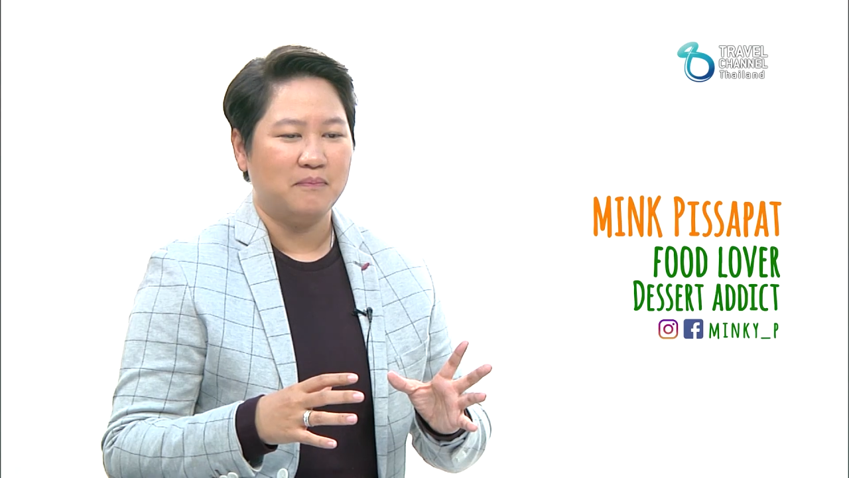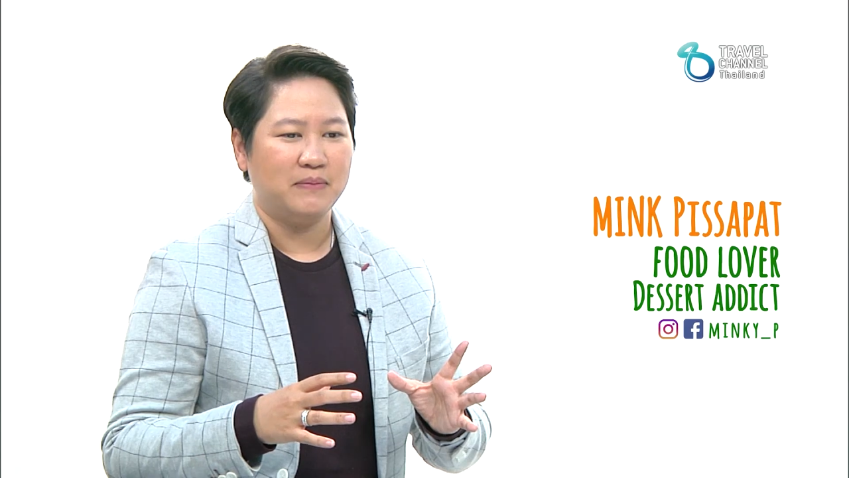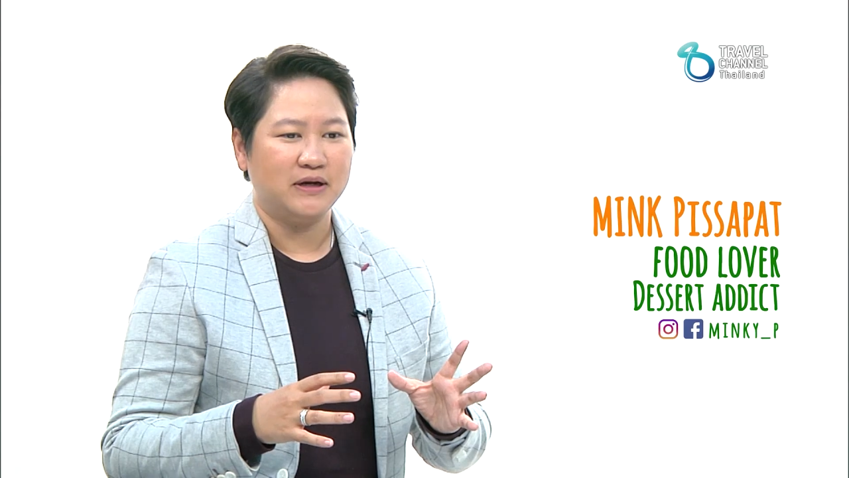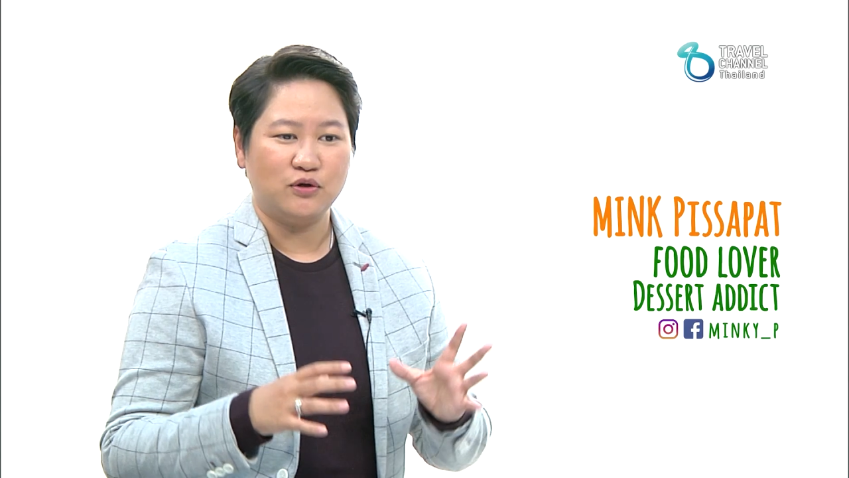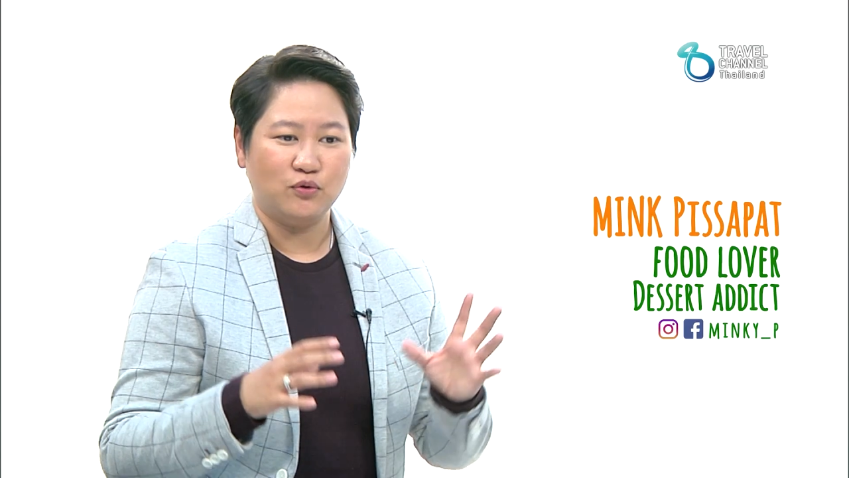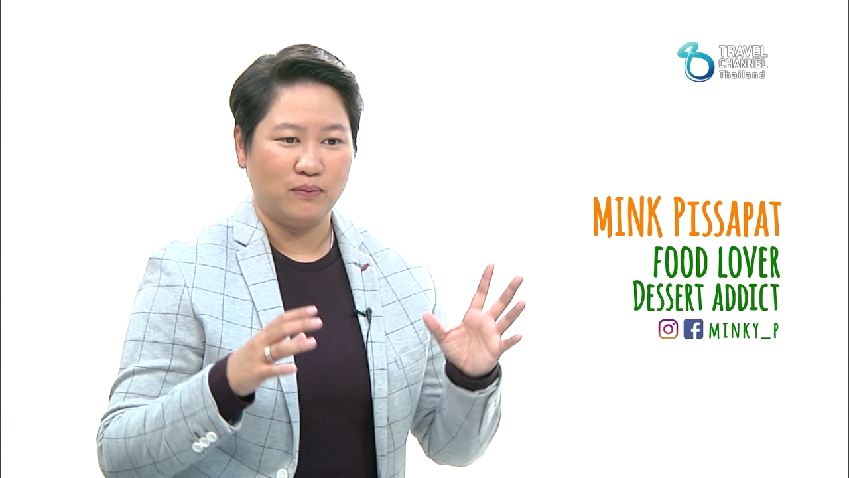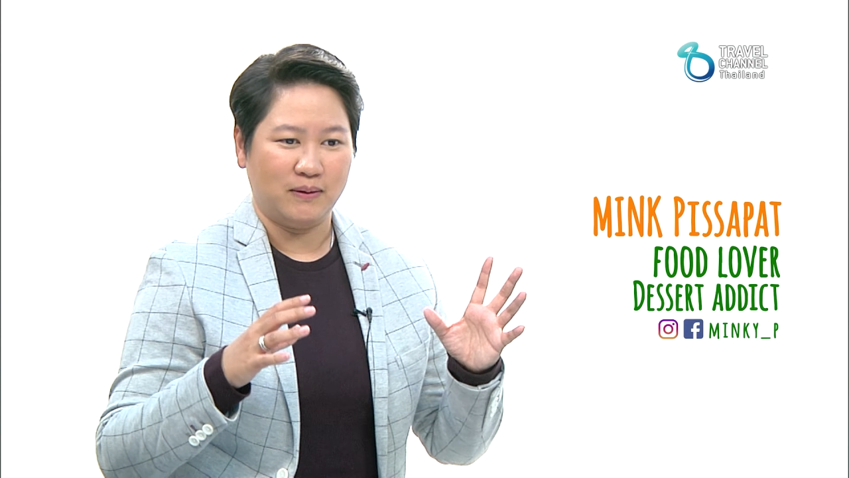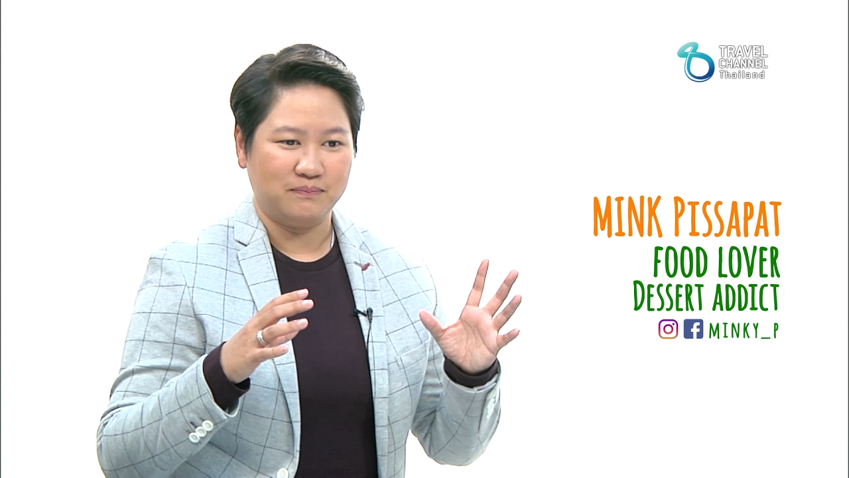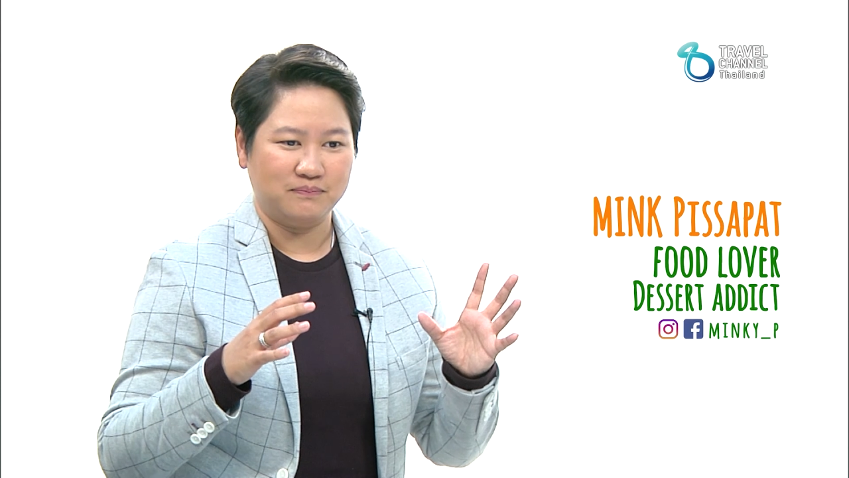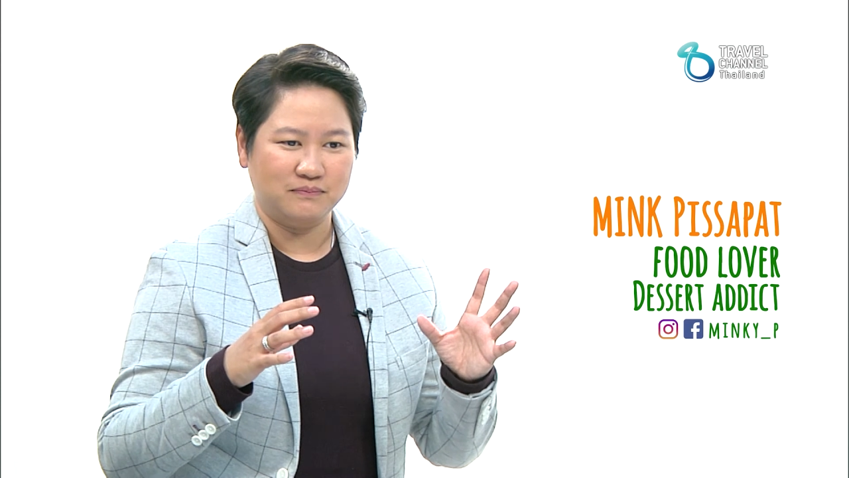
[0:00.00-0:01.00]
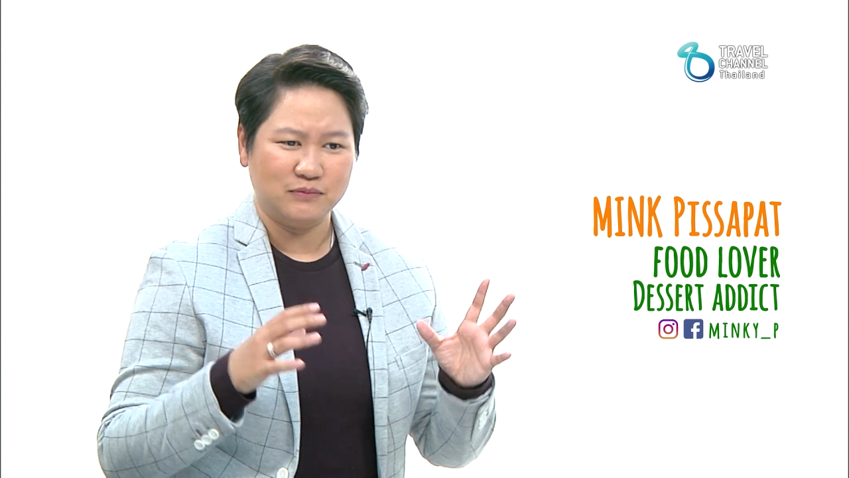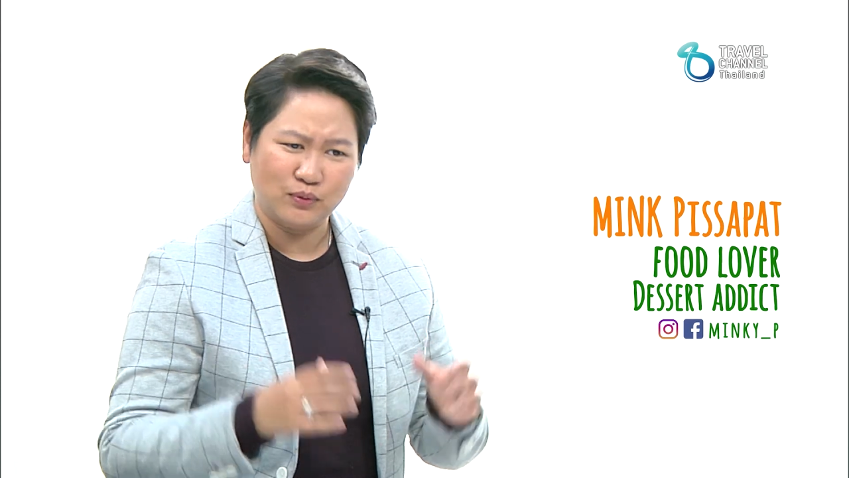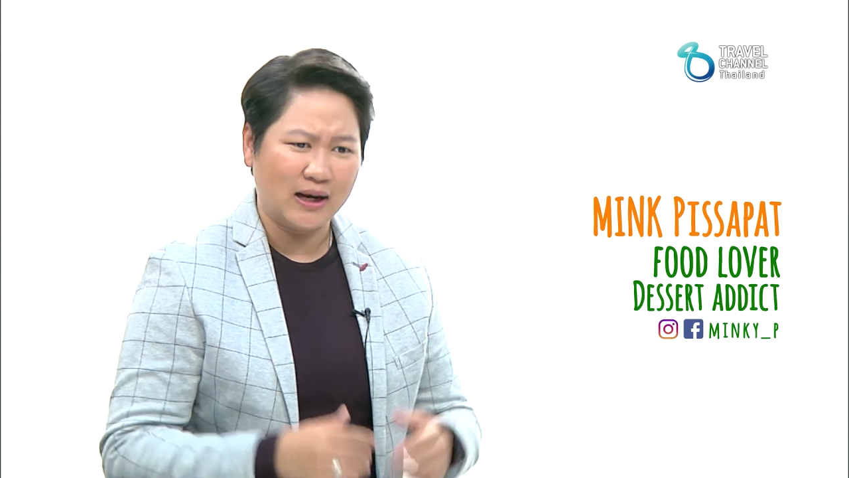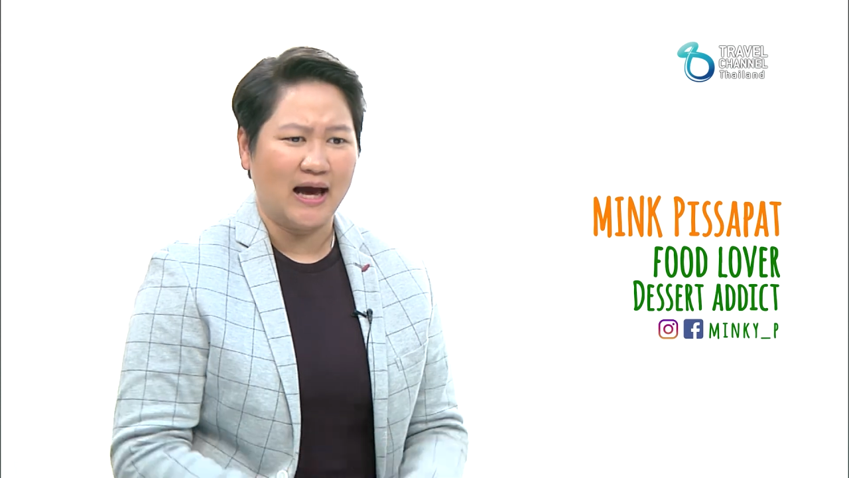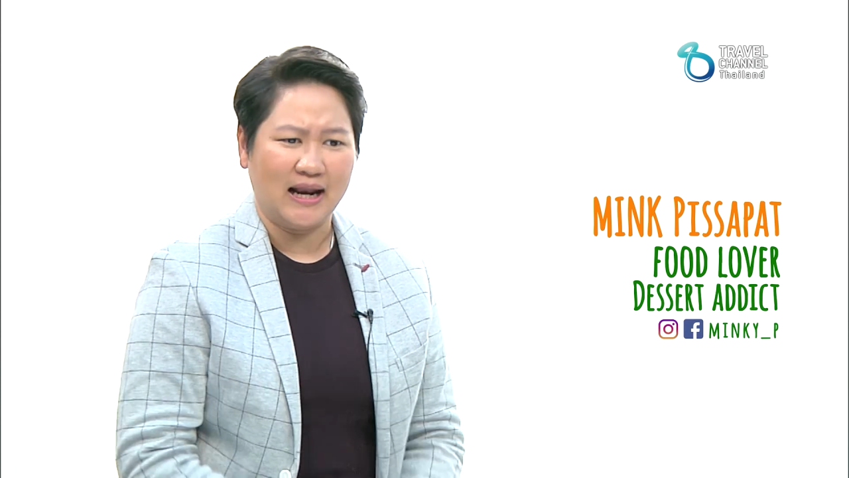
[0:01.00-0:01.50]
มันดูแบบห
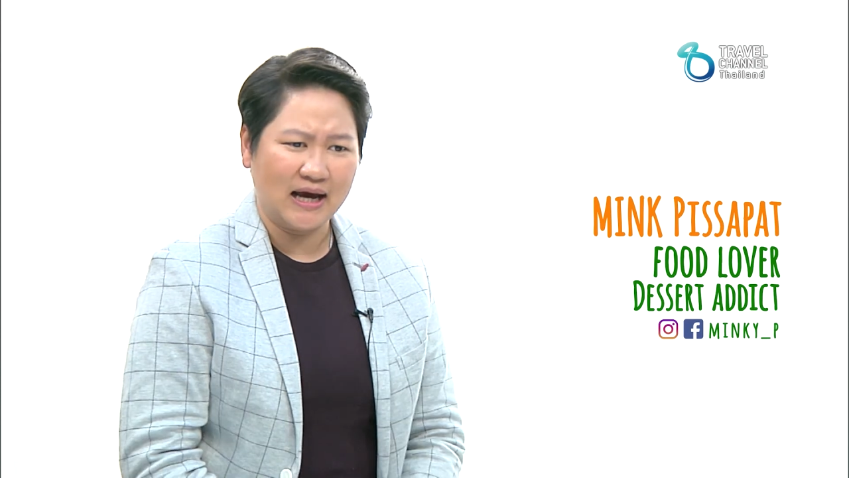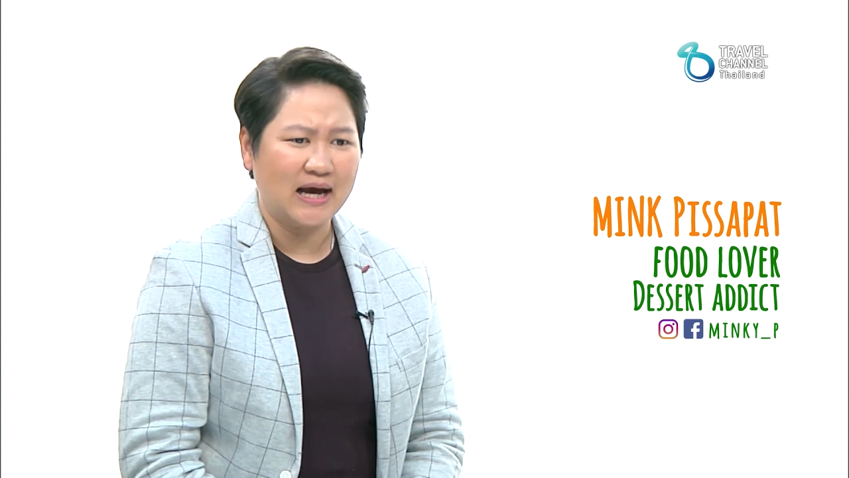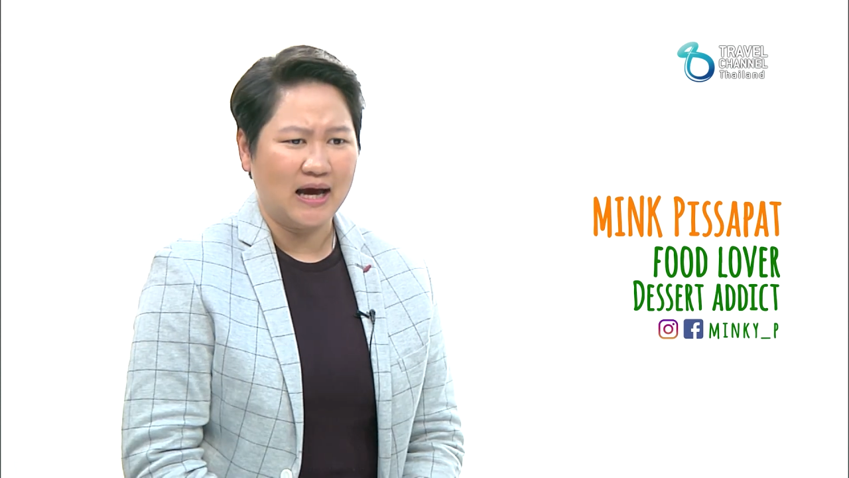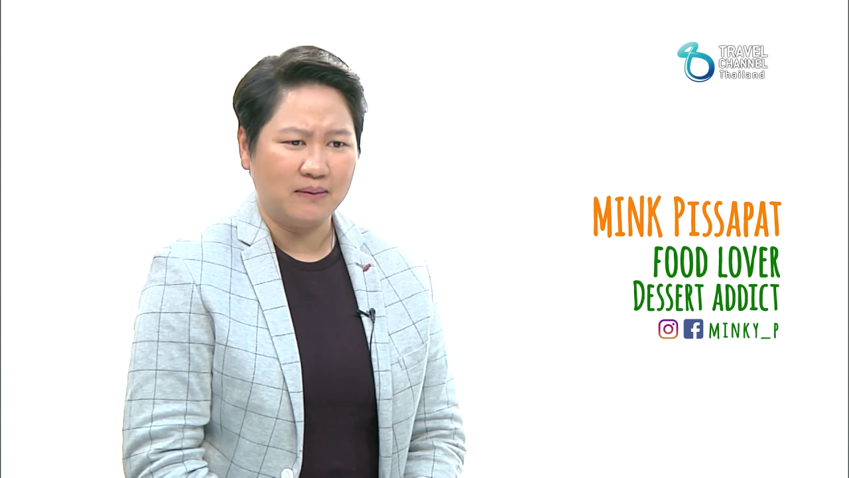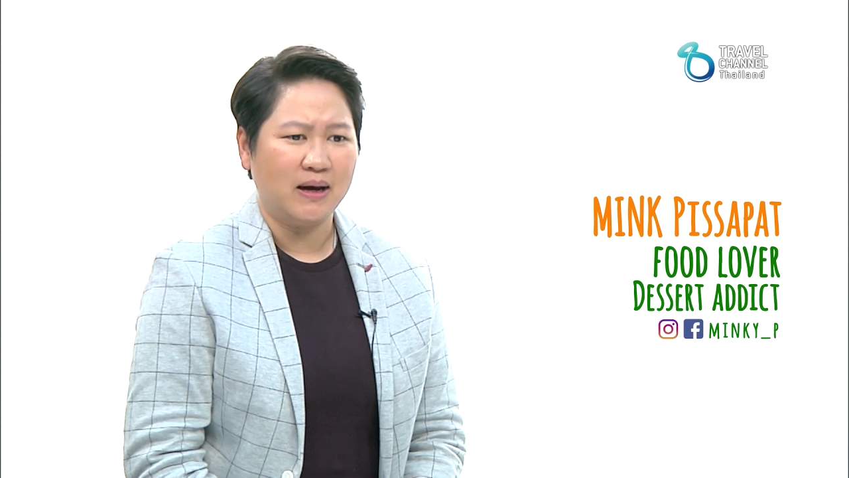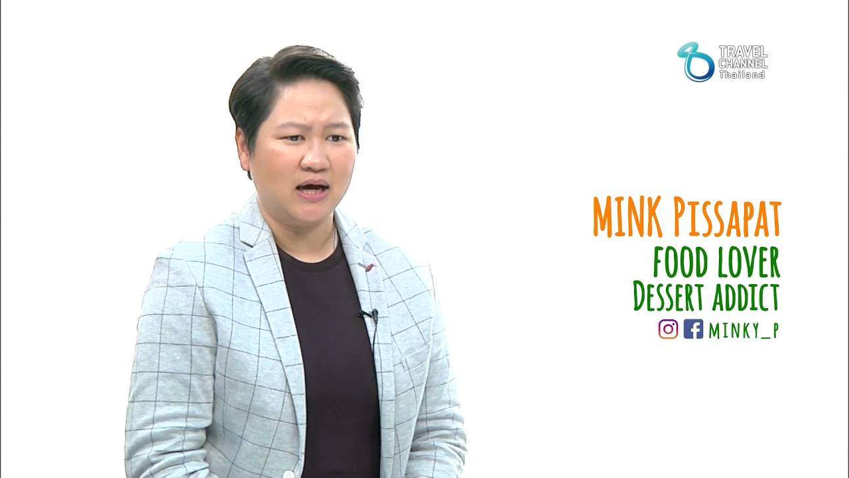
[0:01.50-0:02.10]
รูหราอลังการ